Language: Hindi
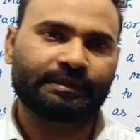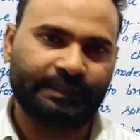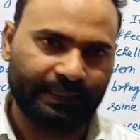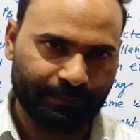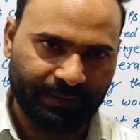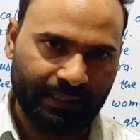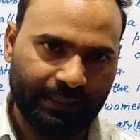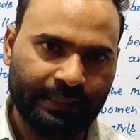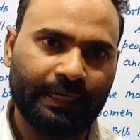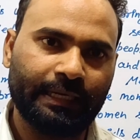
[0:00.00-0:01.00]
ज्यादा पढ़ा
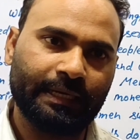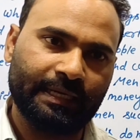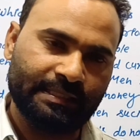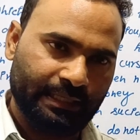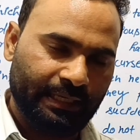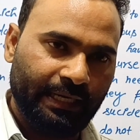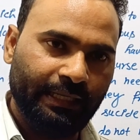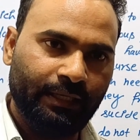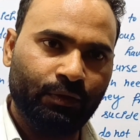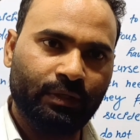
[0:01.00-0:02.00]
लिखा लड़का
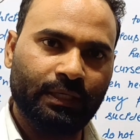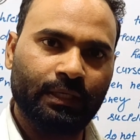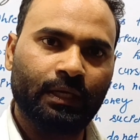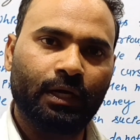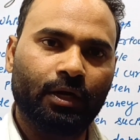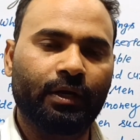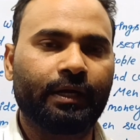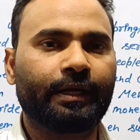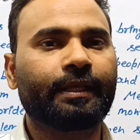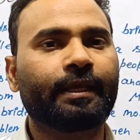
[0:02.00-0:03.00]
सरकारी नौकर और
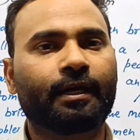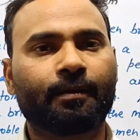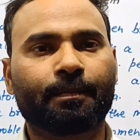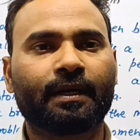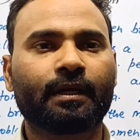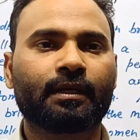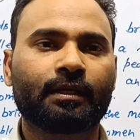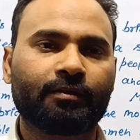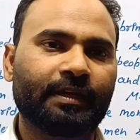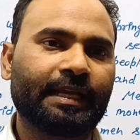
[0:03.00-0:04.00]
लड़की अनपढ़
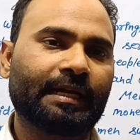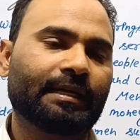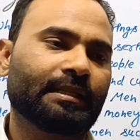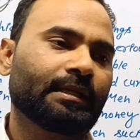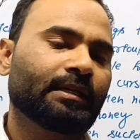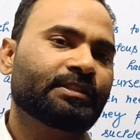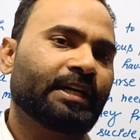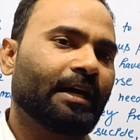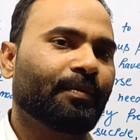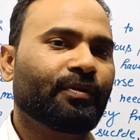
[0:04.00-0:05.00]
वे क्या करते हैं
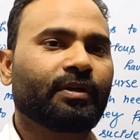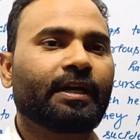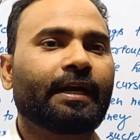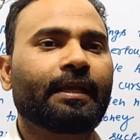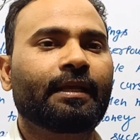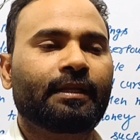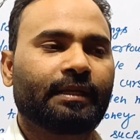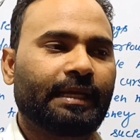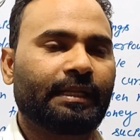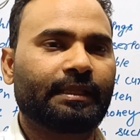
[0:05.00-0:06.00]
चार पहियों गाड़ी
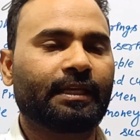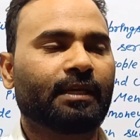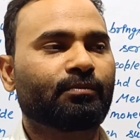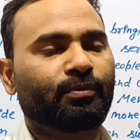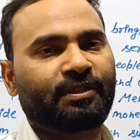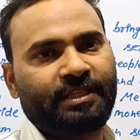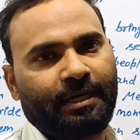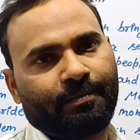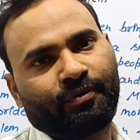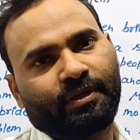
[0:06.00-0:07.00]
क्या देते हैं कि हम तुम्हें
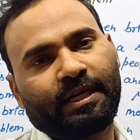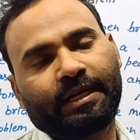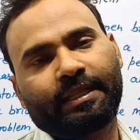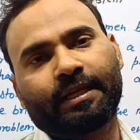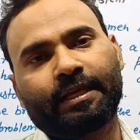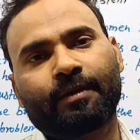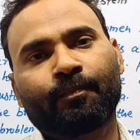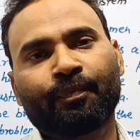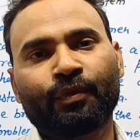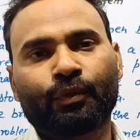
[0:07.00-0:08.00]
चार पहियों गाड़ी देंगे
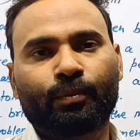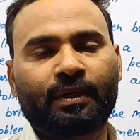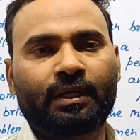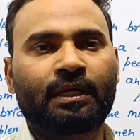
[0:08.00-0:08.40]
तुम